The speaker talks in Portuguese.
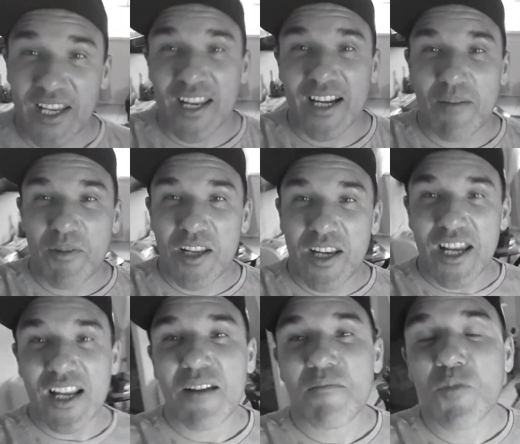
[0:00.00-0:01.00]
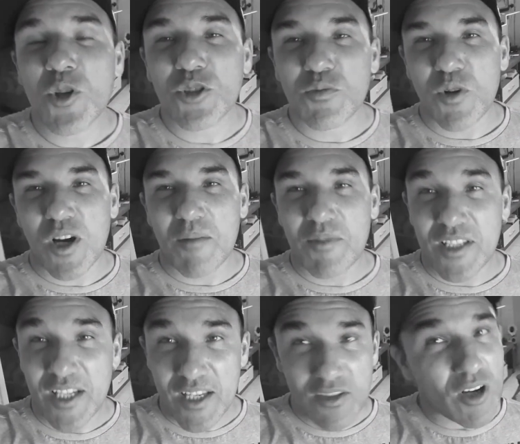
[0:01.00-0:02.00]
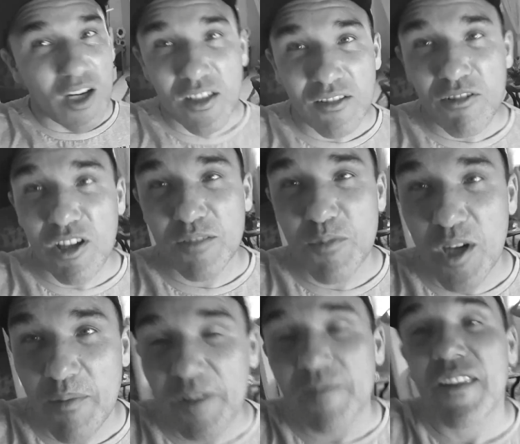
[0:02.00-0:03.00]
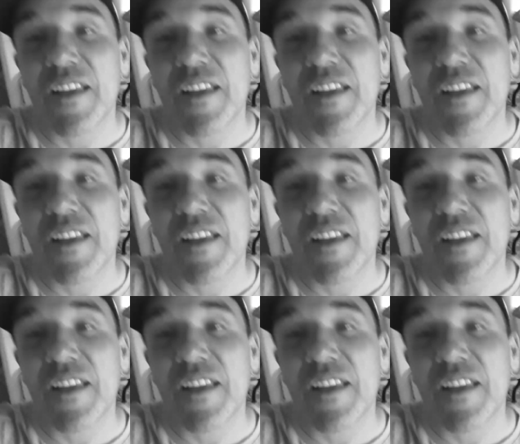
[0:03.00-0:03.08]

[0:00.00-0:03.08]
Ela é cabeleireira, muito boa cabeleireira, só que ela não corta meu cabelo.